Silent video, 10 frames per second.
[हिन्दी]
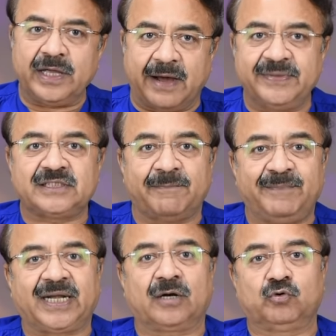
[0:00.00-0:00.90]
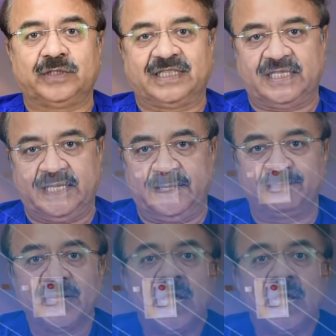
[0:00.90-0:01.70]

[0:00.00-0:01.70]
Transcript: की हमेशा बेटर हो जाती है